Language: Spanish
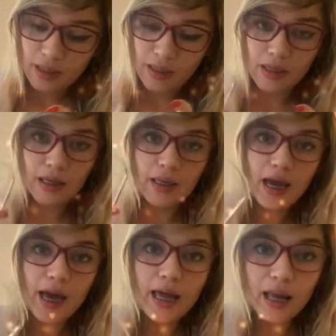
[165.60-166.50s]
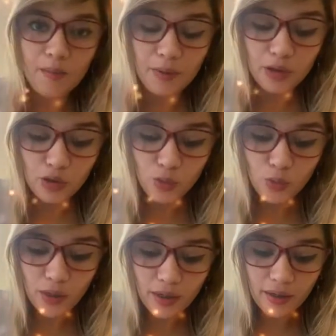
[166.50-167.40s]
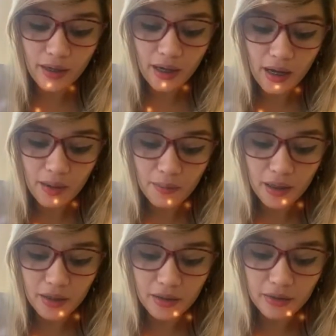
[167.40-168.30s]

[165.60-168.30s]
y a la pintura amarilla.